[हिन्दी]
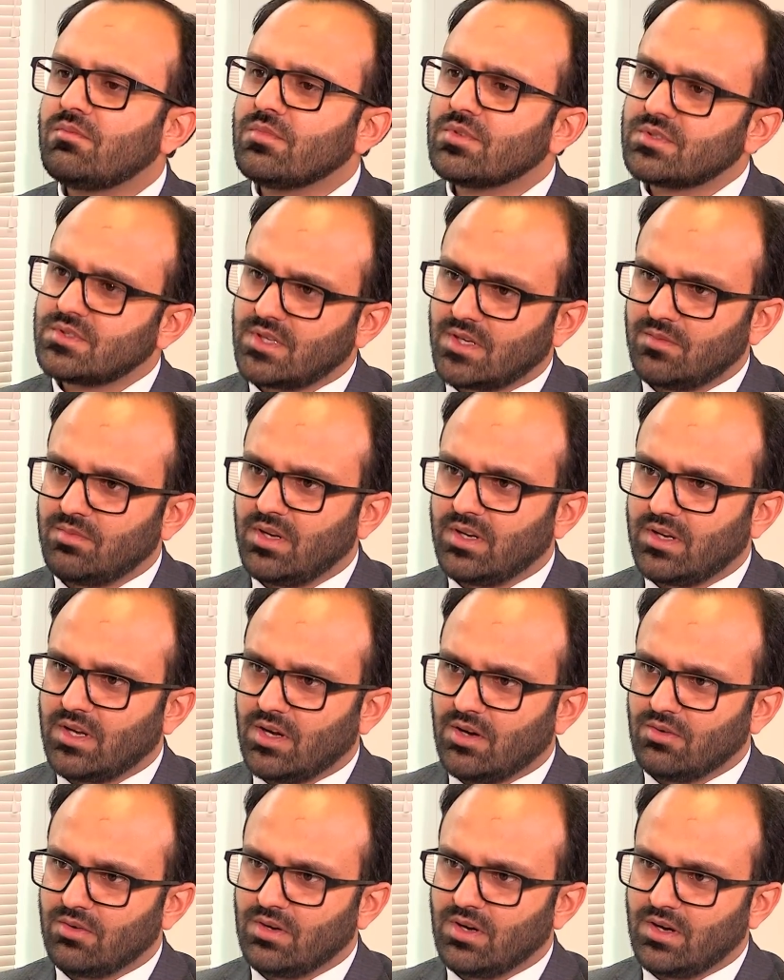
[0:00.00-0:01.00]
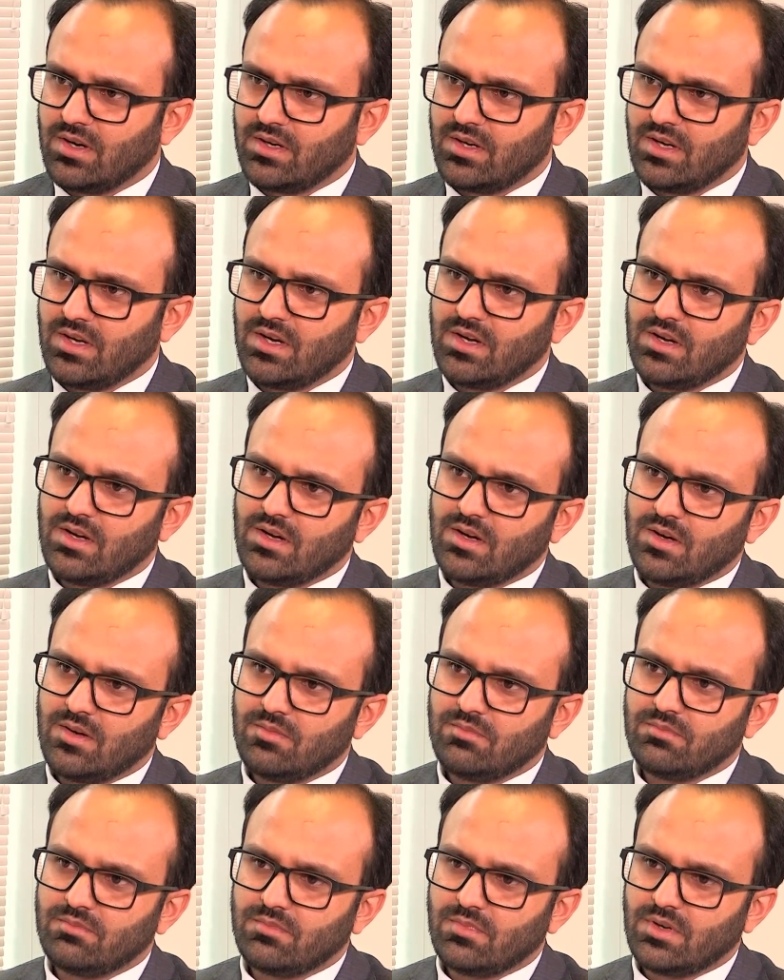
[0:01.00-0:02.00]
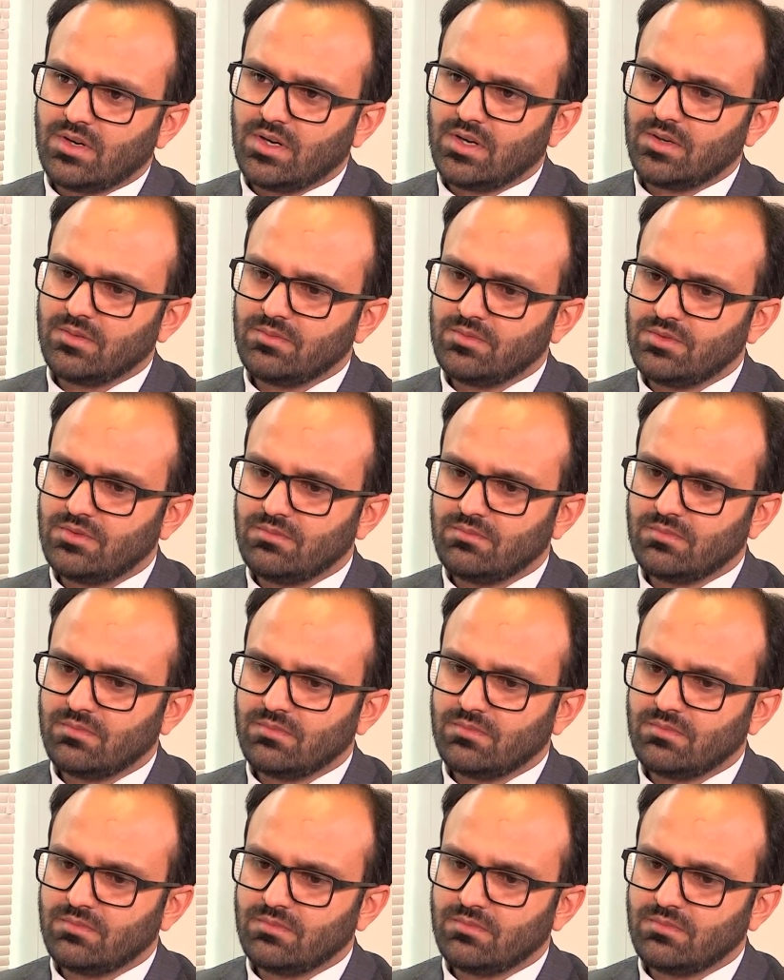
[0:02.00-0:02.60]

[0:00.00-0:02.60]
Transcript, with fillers: मुस्तबिल क्या होगा क्या हम uh,